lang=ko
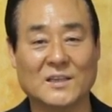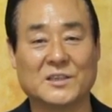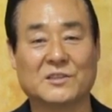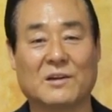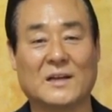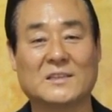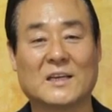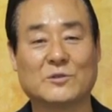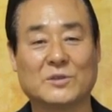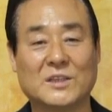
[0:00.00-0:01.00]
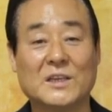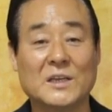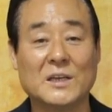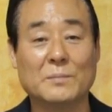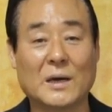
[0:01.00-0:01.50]
이스라엘 자손이
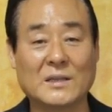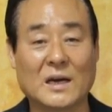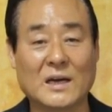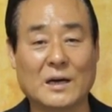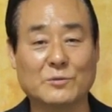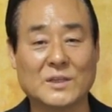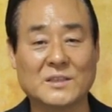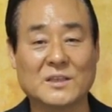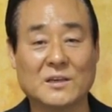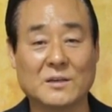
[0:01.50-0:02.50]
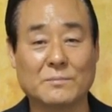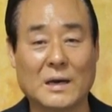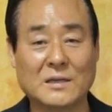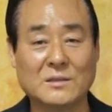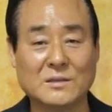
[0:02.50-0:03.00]
바다 가운데서
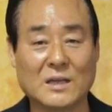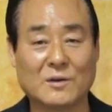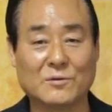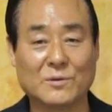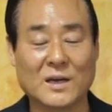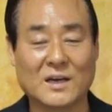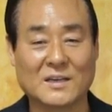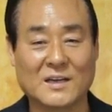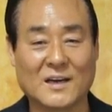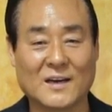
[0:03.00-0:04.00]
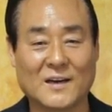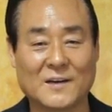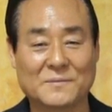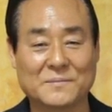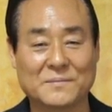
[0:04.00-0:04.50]
마른 땅으로 행하리라.
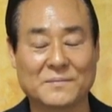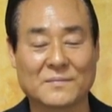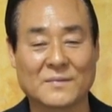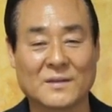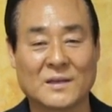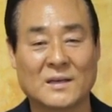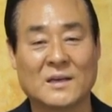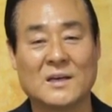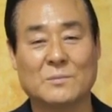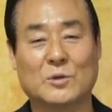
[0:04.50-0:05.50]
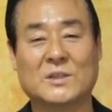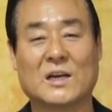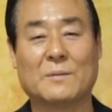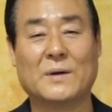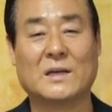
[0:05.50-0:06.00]
모세가